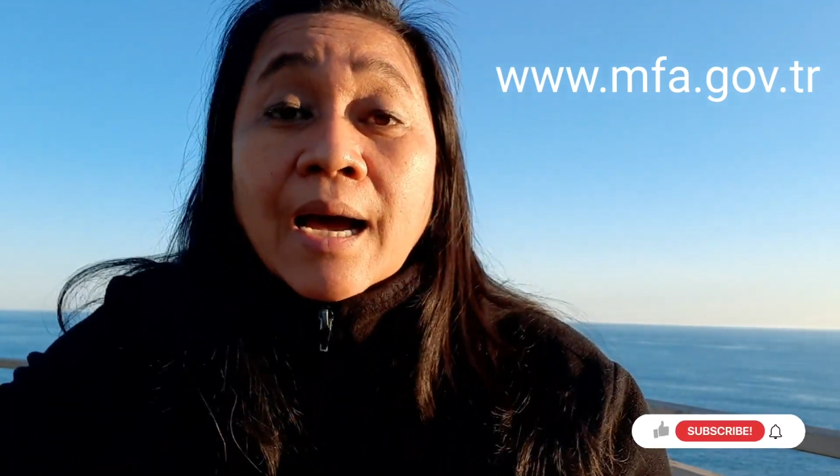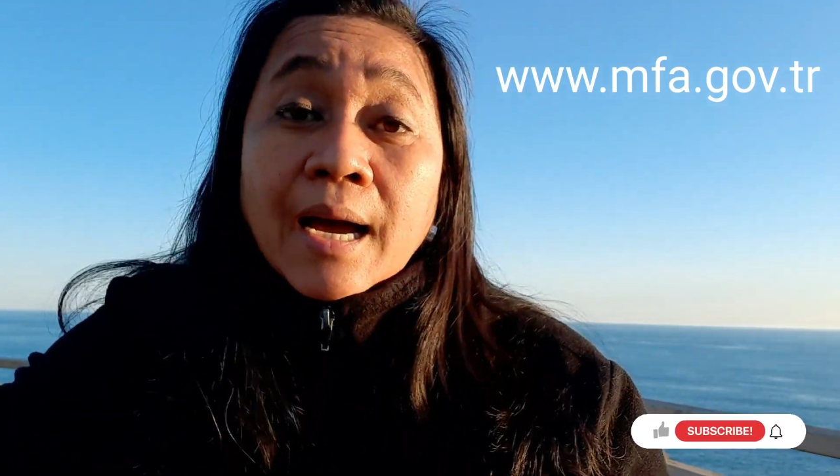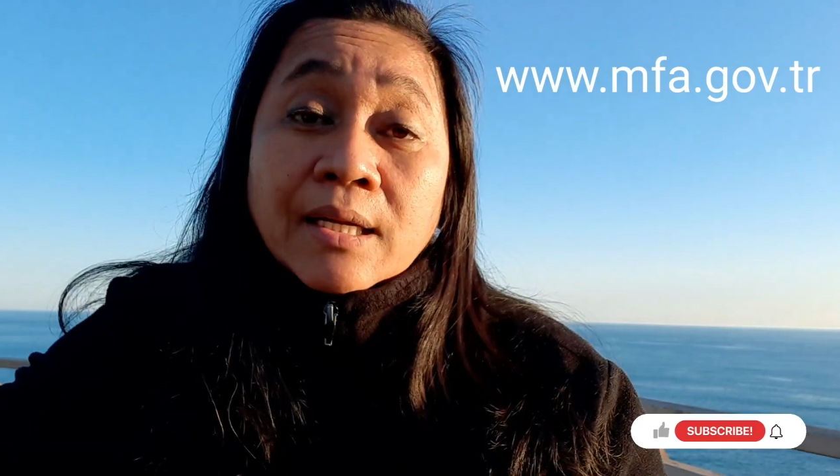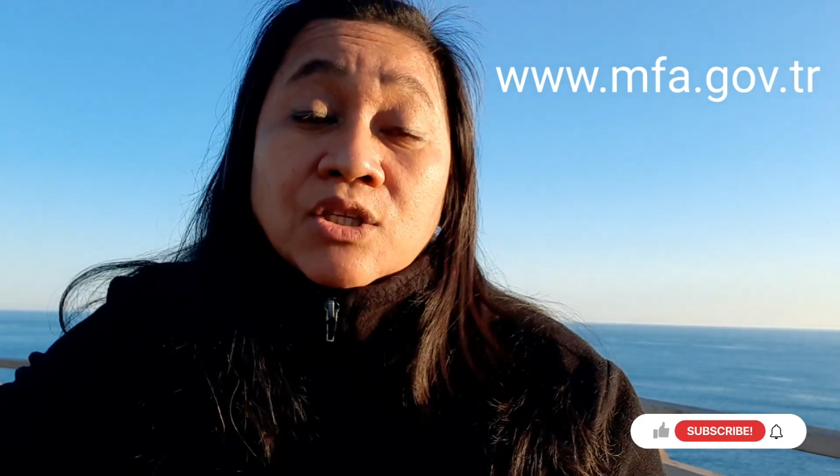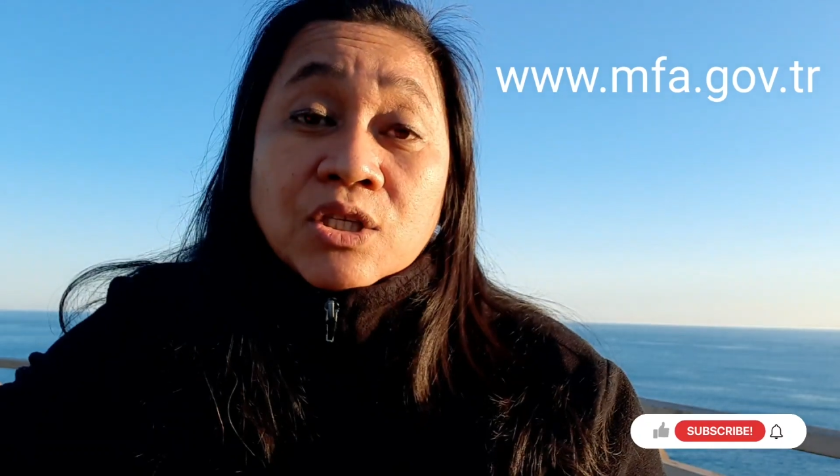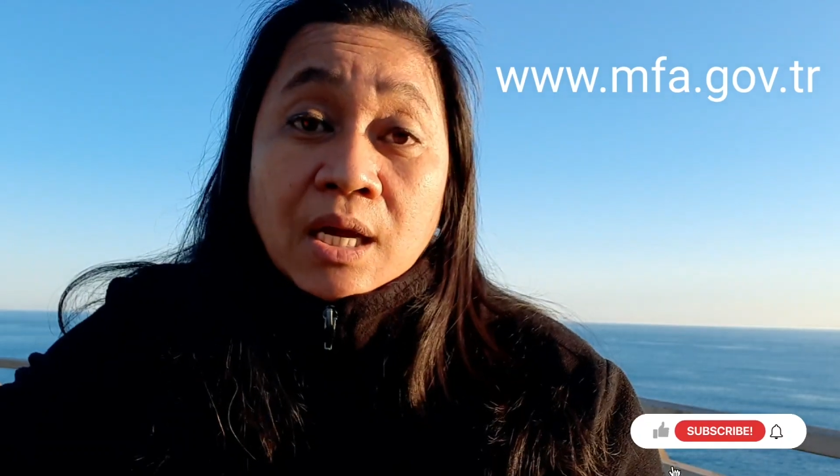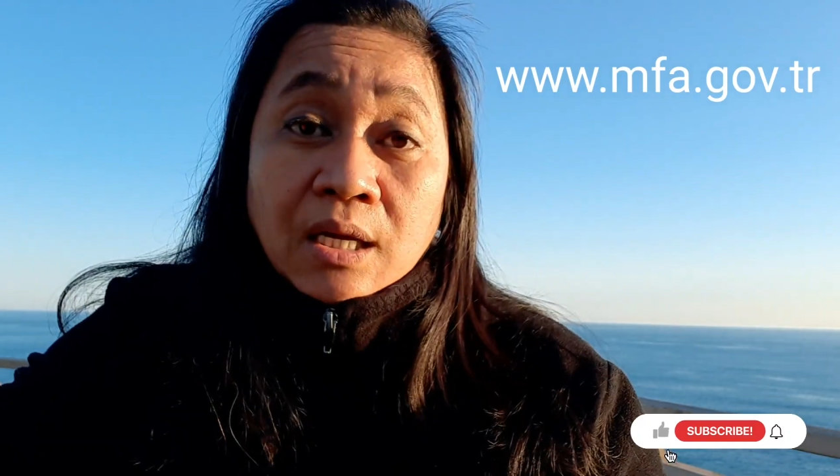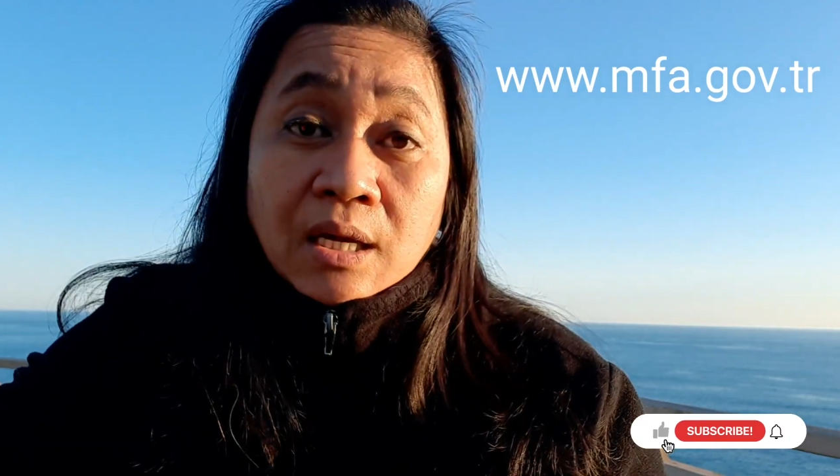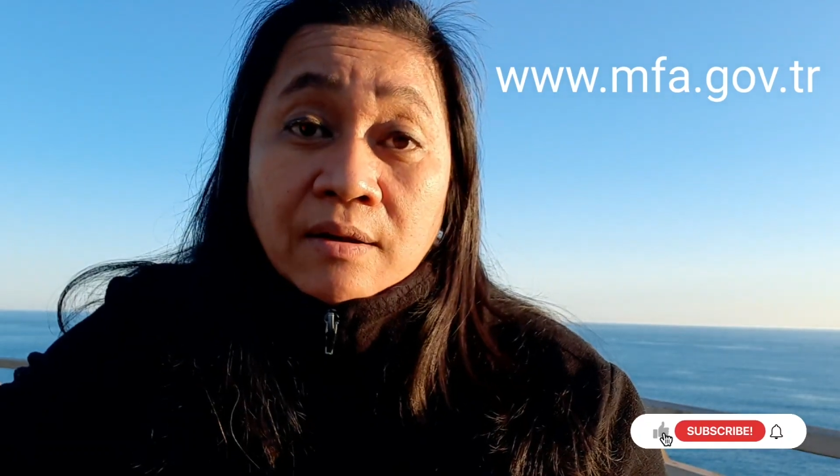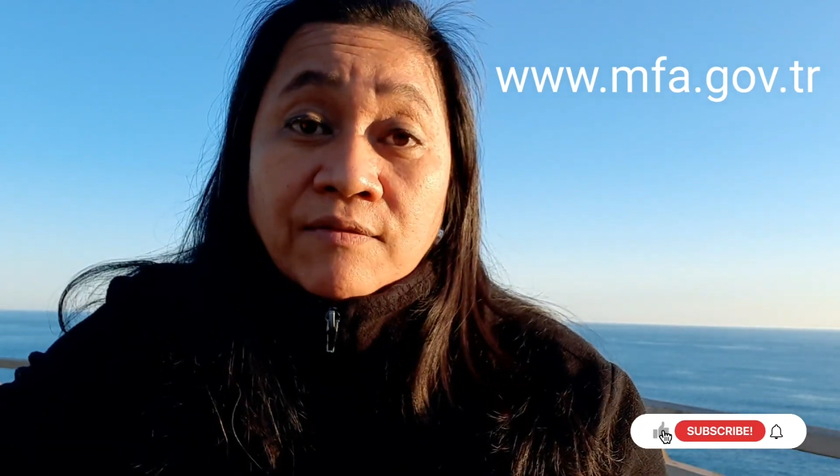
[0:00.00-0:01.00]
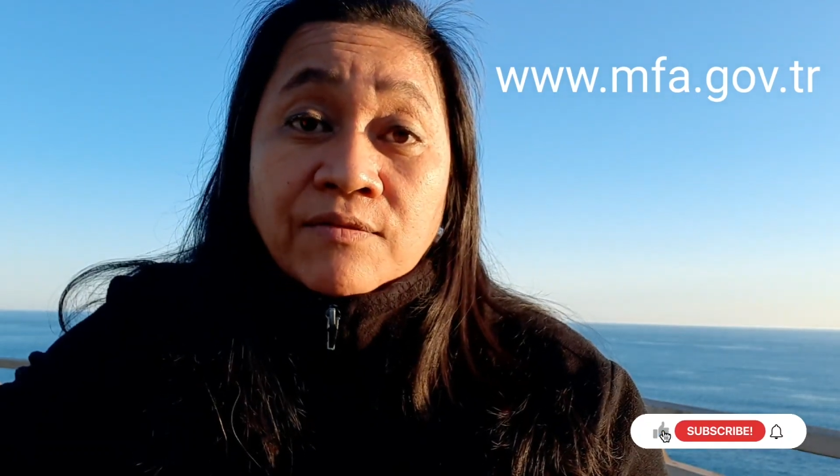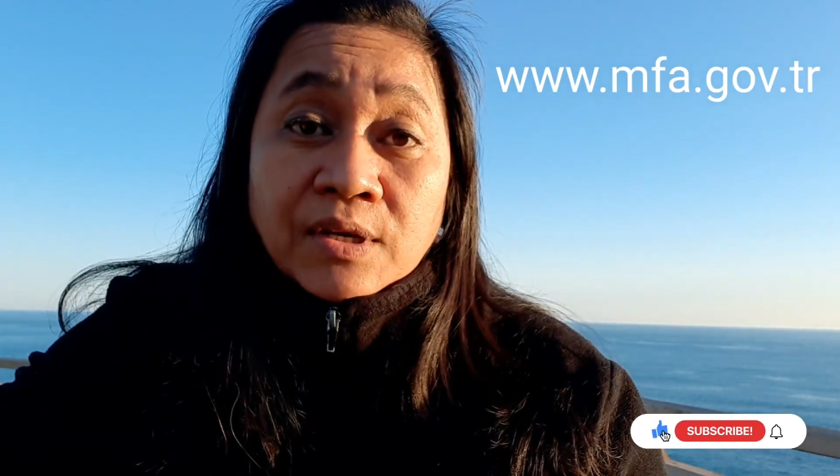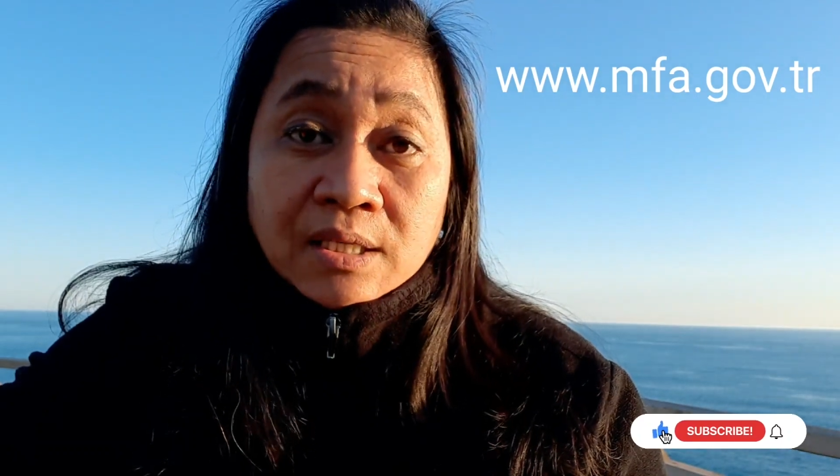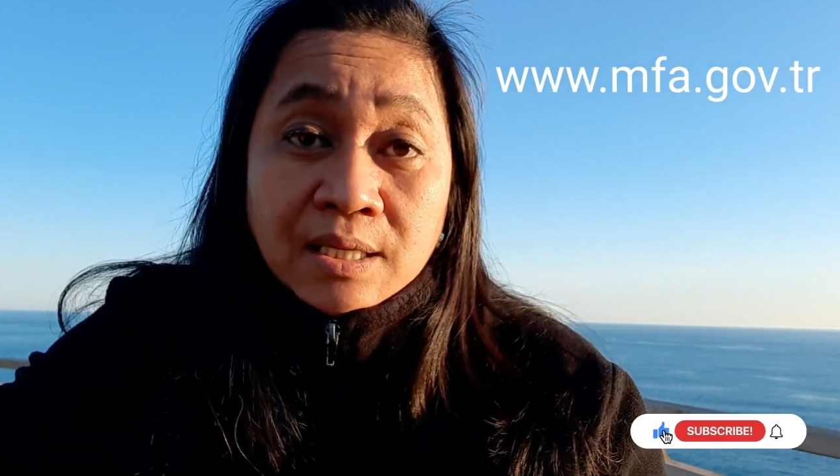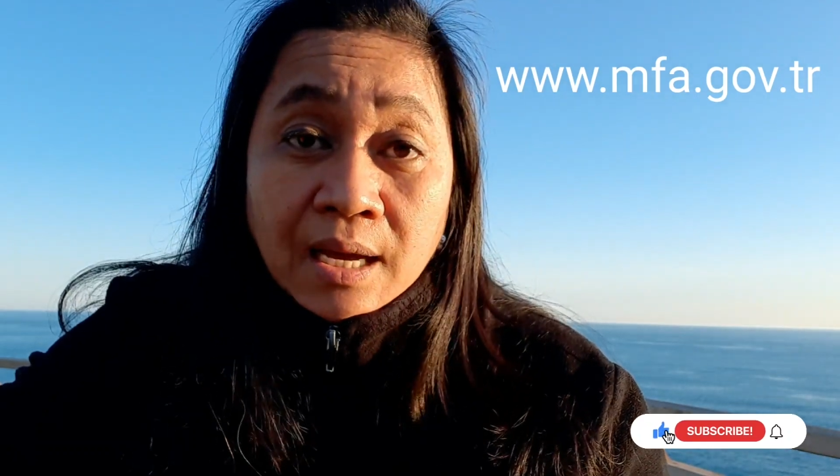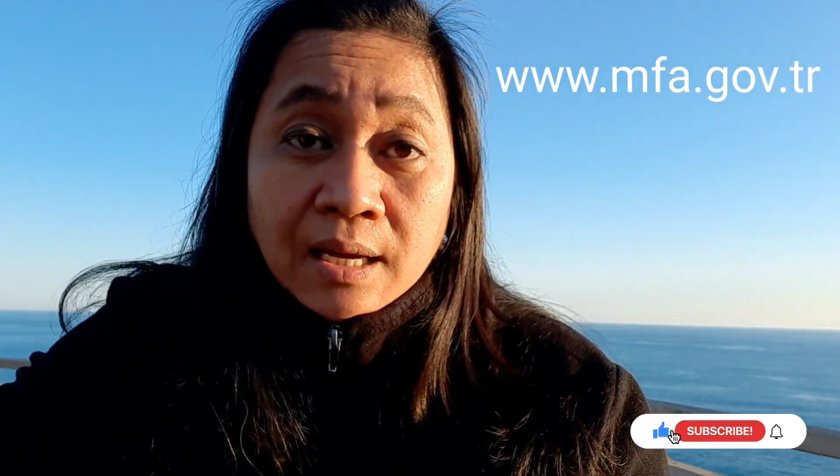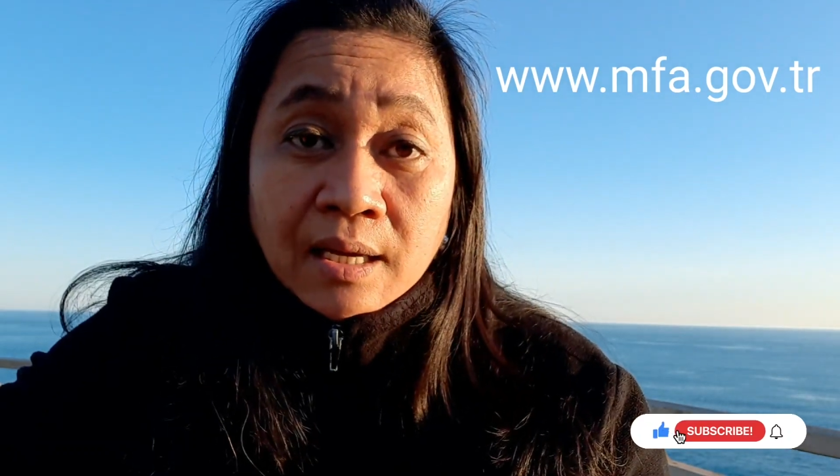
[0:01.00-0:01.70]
at Schengen visa.